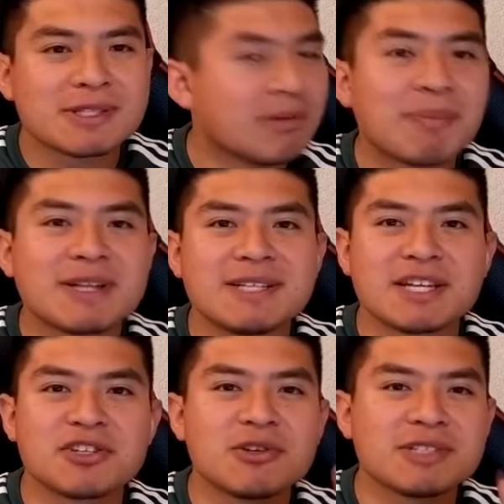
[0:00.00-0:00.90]
Me parece que
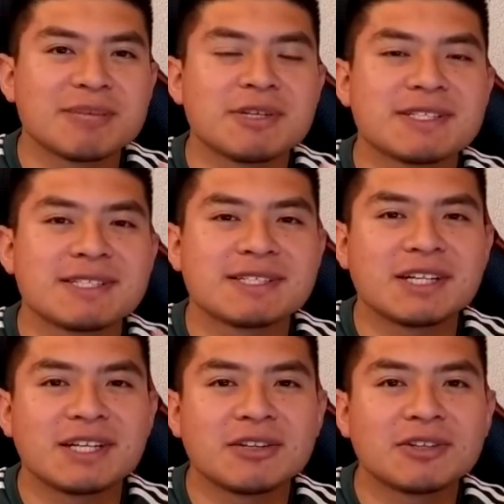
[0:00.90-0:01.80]
Cholos también está
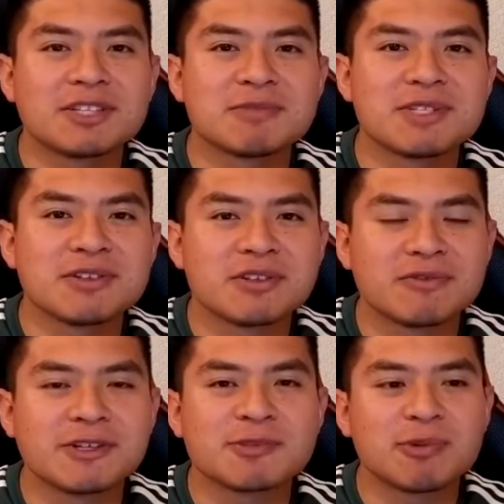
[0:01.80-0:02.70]
estrenando transmisión con
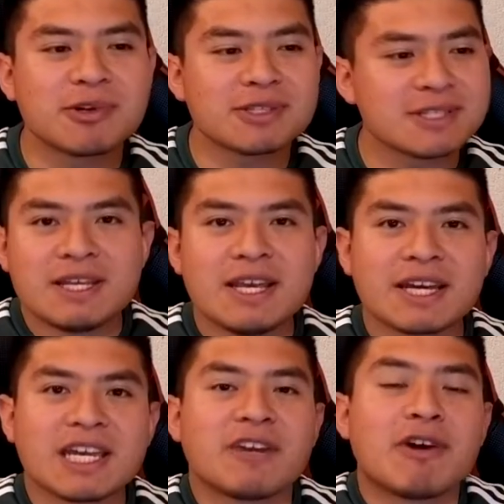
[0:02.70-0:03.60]
Fox Sports. Y
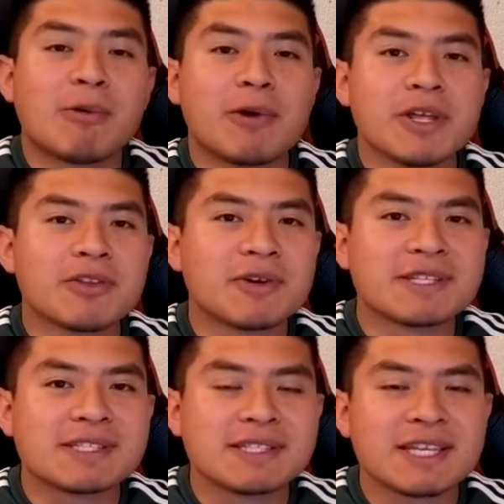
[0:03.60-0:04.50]
aquí el favorito
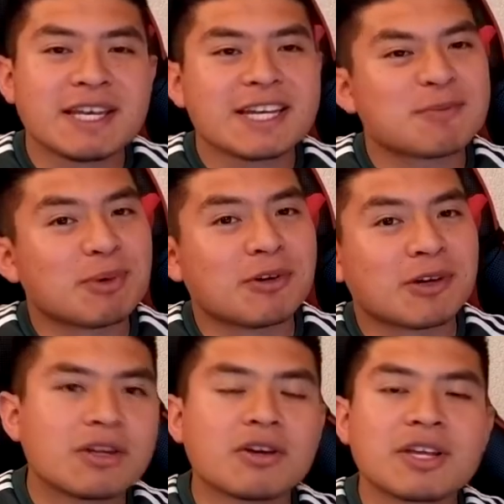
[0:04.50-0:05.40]
es Tigres, pero
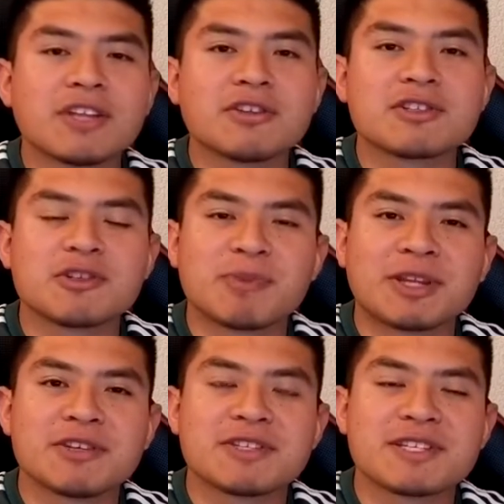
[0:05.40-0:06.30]
creo que de todos los
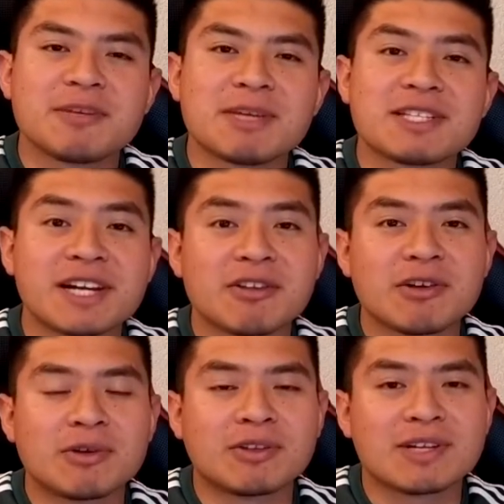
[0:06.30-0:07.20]
partidos es el más cerrado en
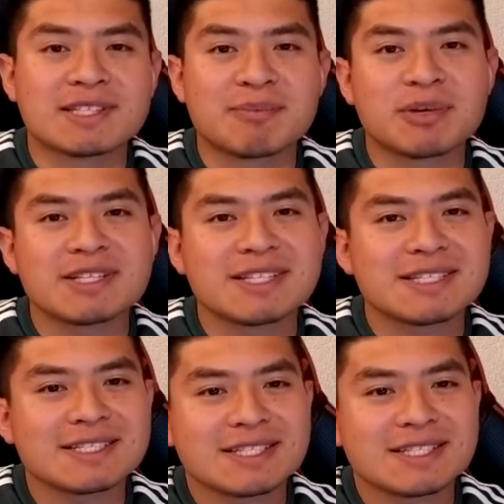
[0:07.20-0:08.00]
cuanto a las apuestas.